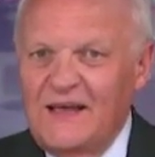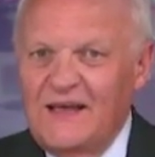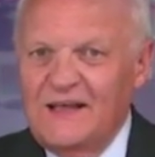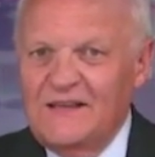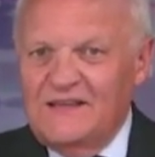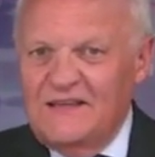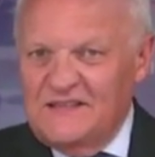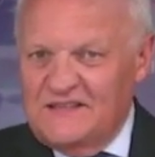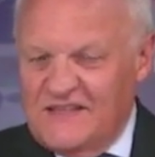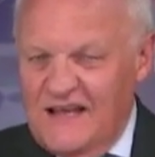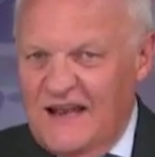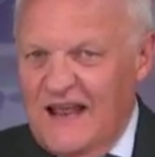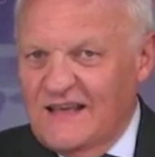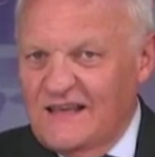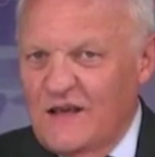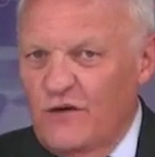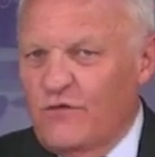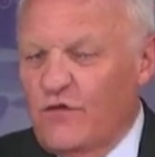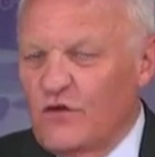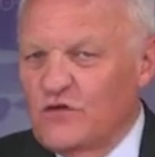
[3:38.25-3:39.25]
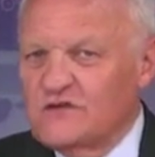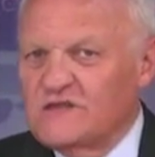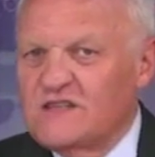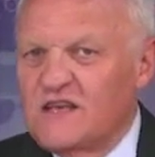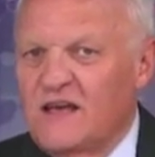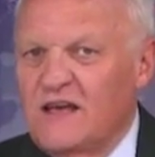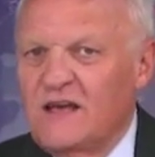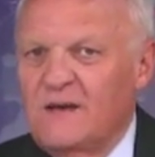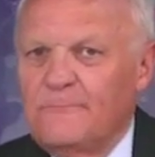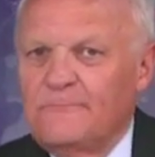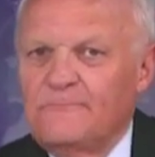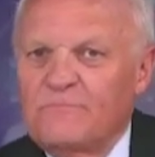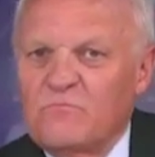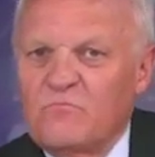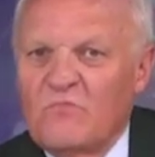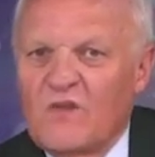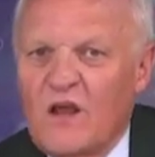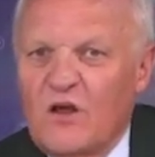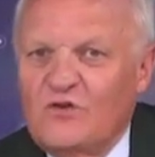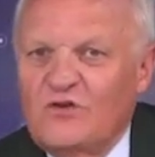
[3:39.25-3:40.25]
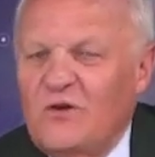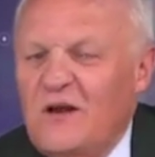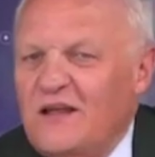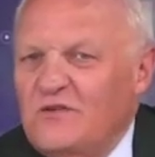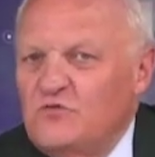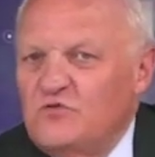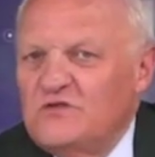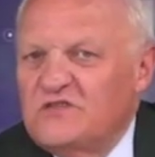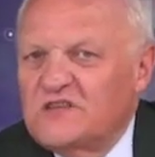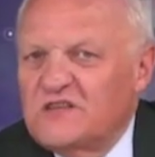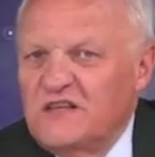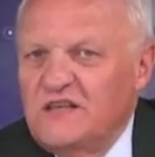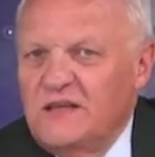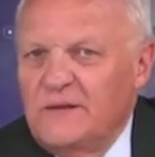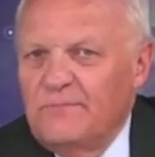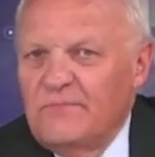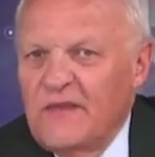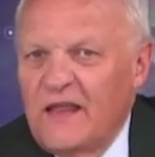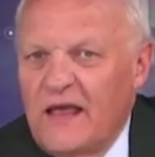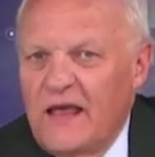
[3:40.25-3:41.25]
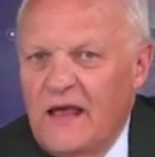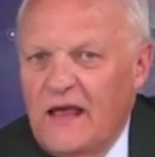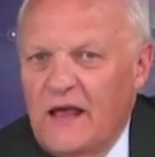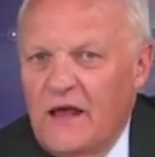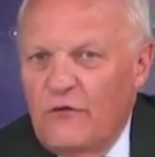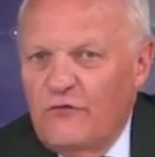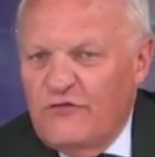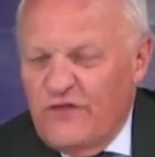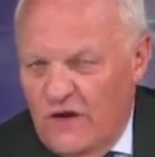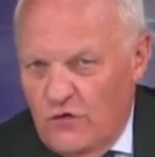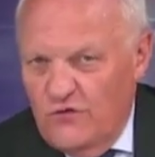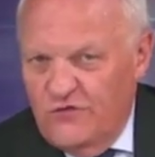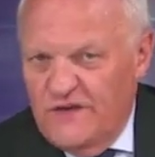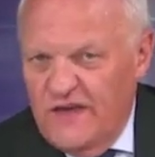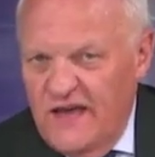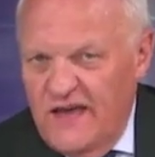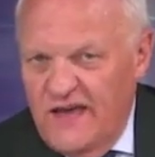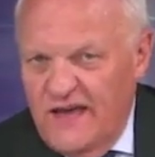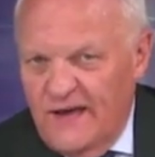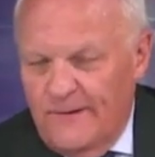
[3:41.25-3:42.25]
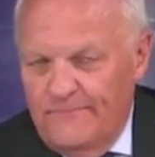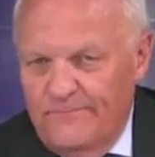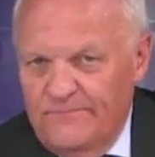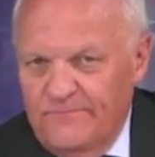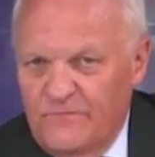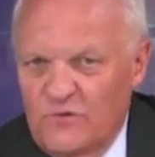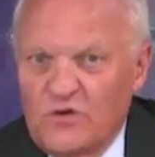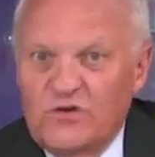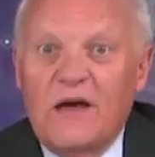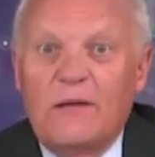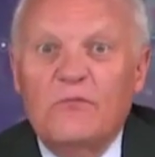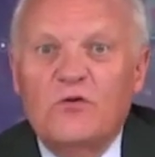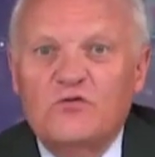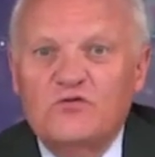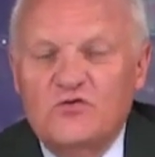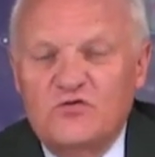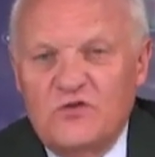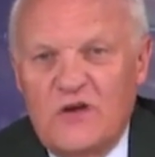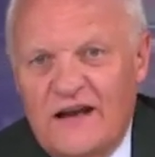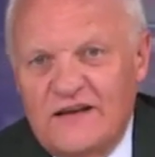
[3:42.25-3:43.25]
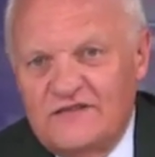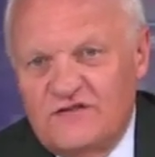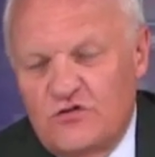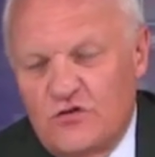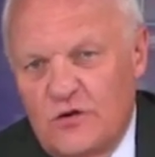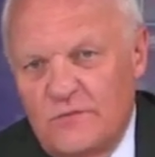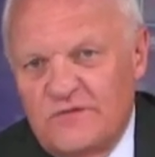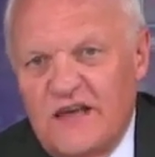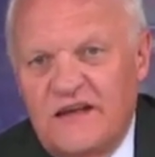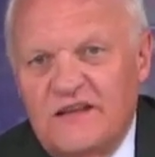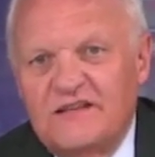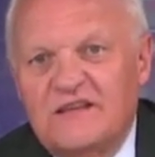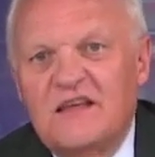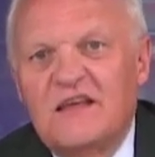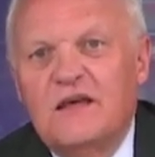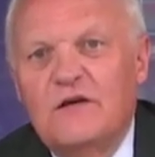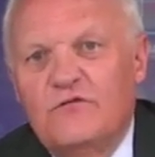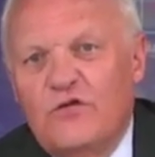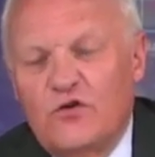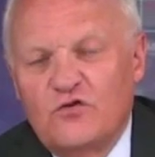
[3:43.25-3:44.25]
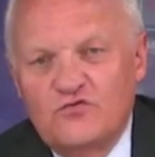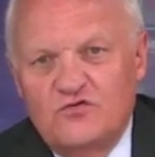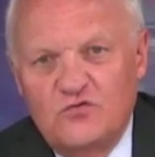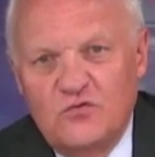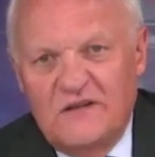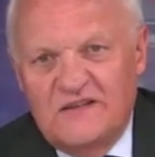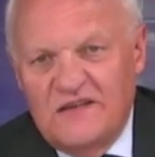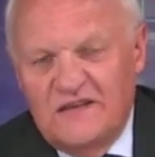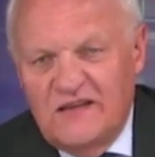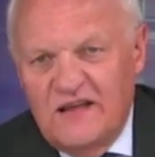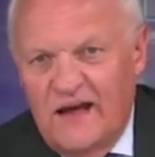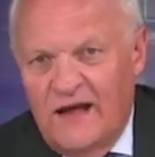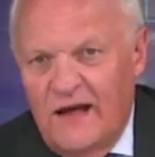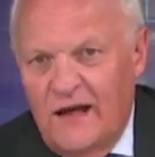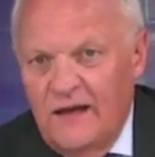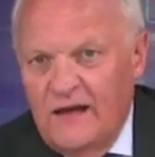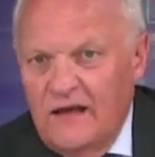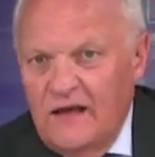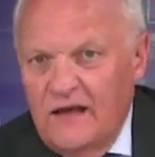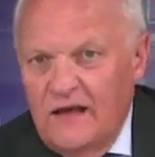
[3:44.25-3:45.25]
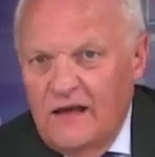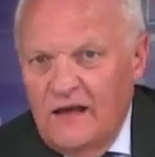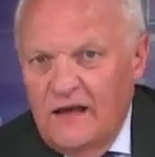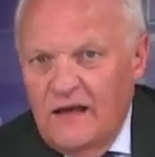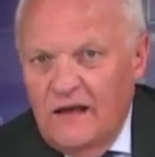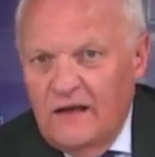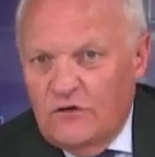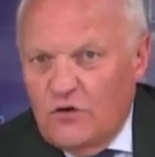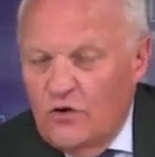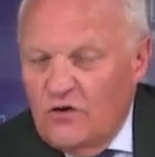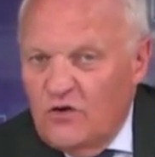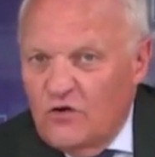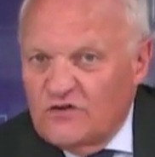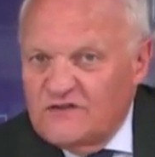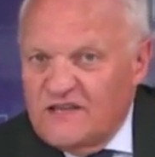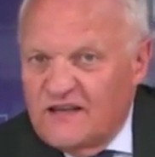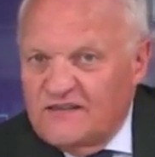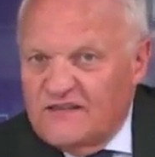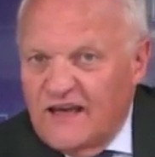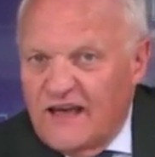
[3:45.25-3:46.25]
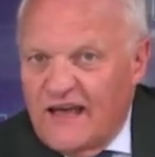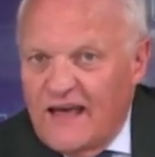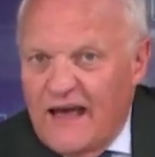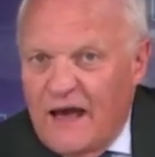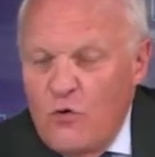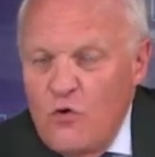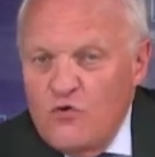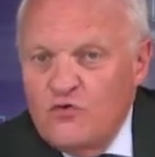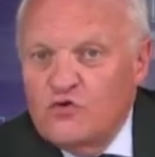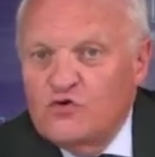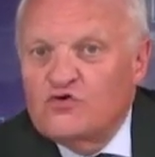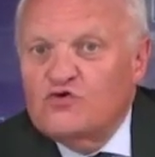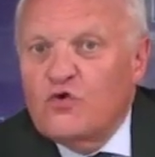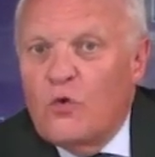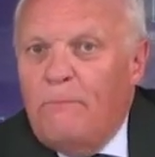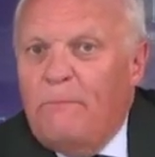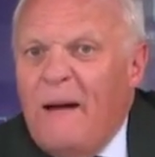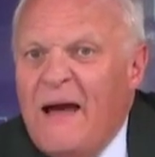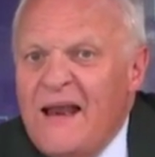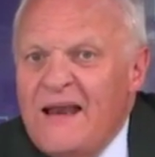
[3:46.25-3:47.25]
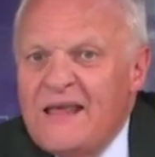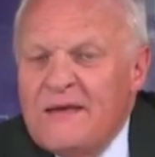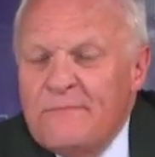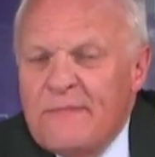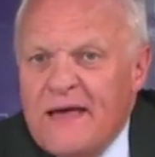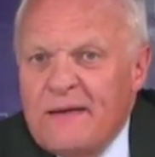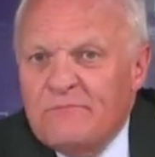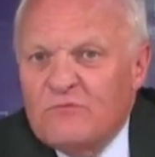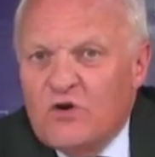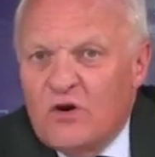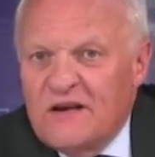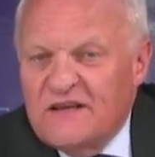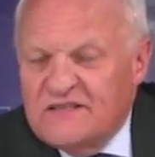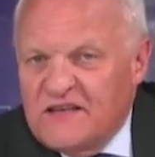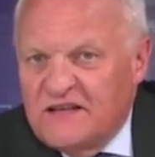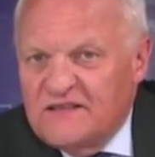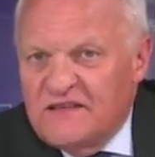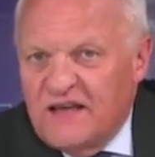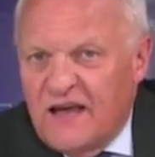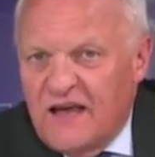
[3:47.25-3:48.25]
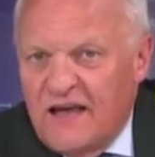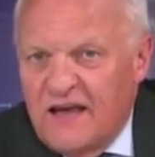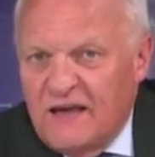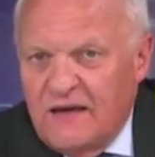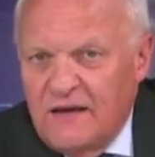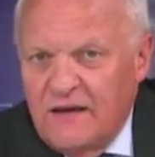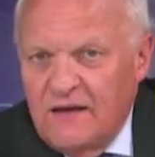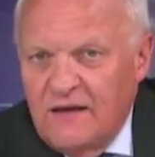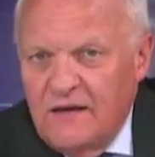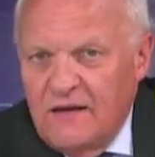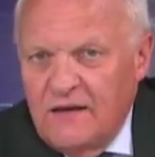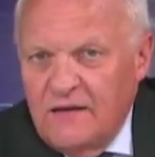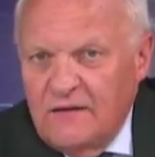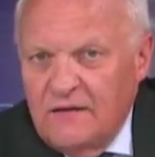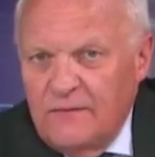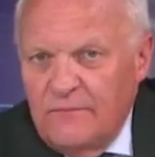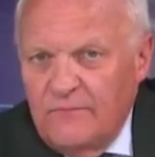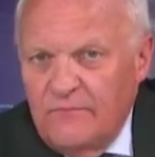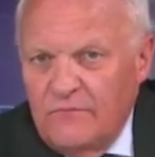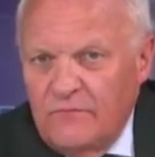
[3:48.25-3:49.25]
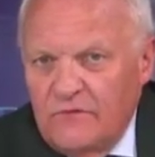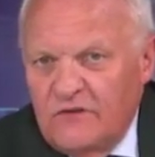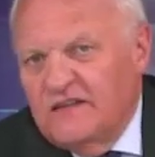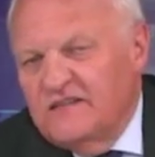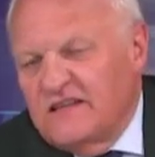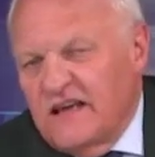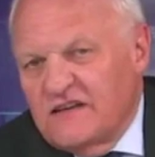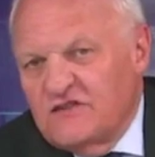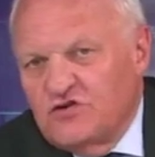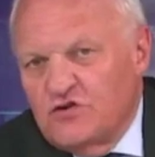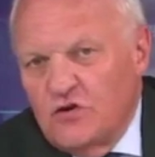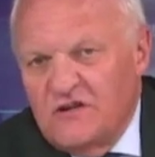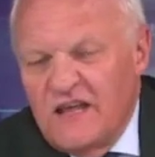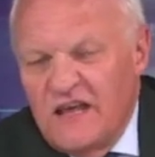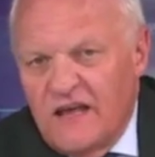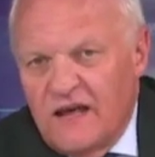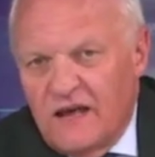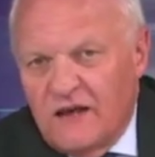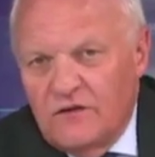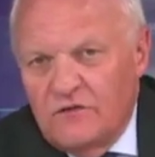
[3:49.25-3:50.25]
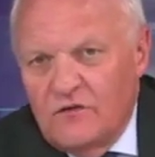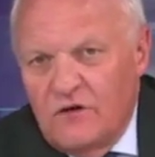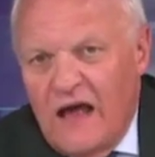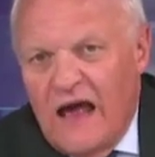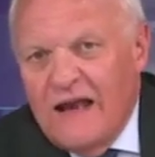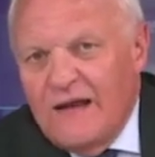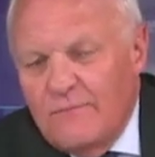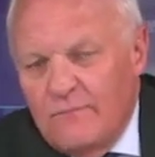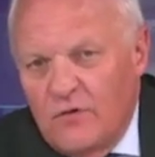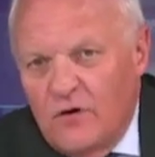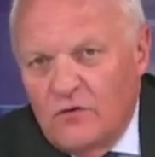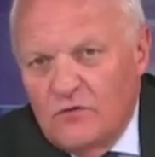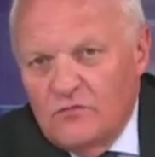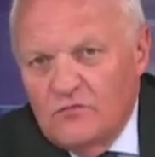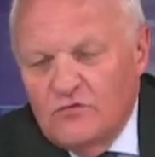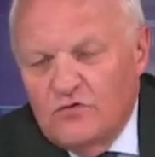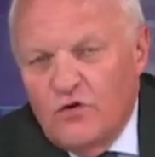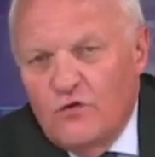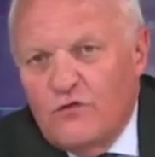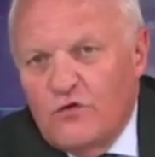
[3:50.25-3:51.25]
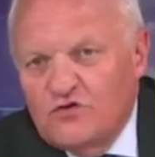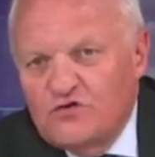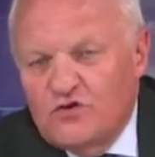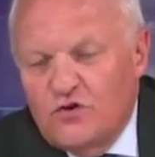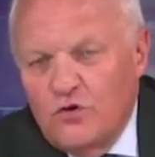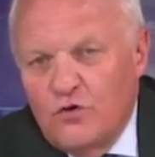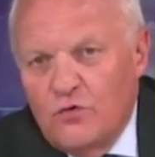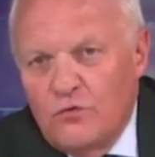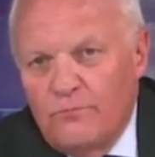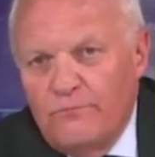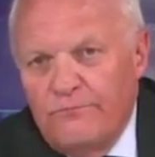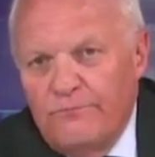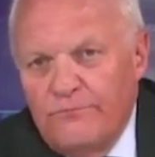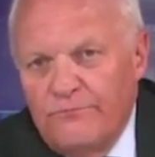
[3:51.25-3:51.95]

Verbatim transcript: des salariés français de l'industrie ferroviaires, notamment de Alstom qui a été vendu, etc., que leurs intérêts à eux ne sont pas les mêmes que les intérêts des actionnaires allemands de Voslo.